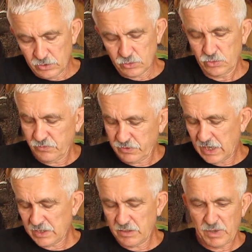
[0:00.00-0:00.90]
Но в
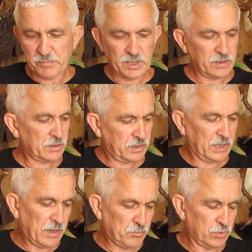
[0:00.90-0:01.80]
данный момент
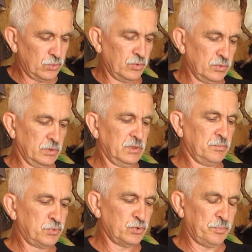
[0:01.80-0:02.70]
я буду
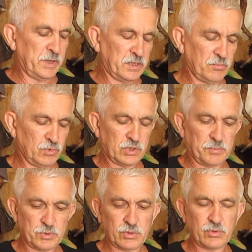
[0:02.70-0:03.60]
поступать немножко
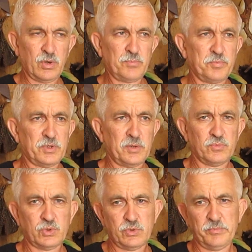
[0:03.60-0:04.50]
по-другому,
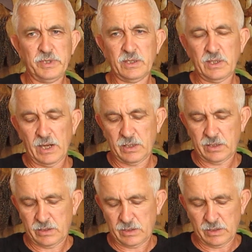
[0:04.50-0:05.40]
потому что мне так
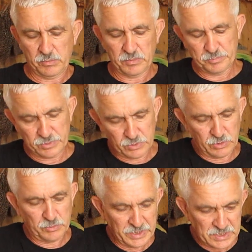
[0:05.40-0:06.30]
как бы
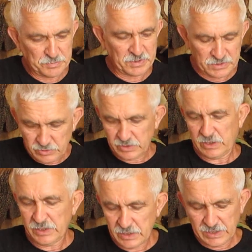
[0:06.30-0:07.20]
э, есть
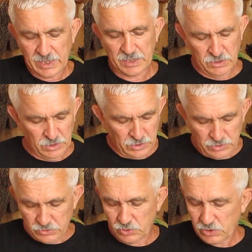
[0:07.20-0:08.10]
иногда
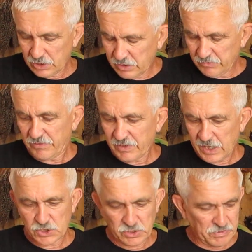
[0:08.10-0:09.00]
все-таки
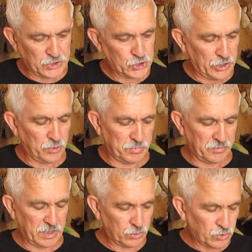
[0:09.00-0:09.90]
выворачивать шею
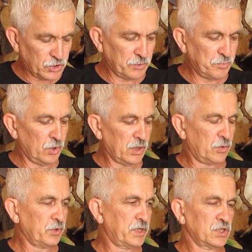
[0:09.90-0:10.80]
бывает очень плохо
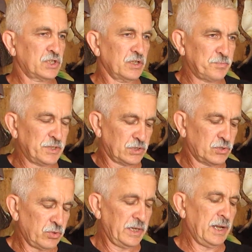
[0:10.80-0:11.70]
у хищных птиц,
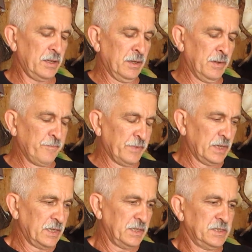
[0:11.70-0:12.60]
то я
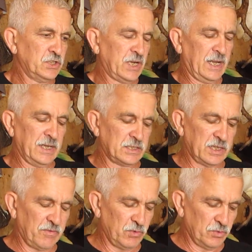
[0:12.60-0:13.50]
изначально
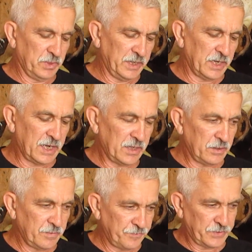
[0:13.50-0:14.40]
ставлю манекен,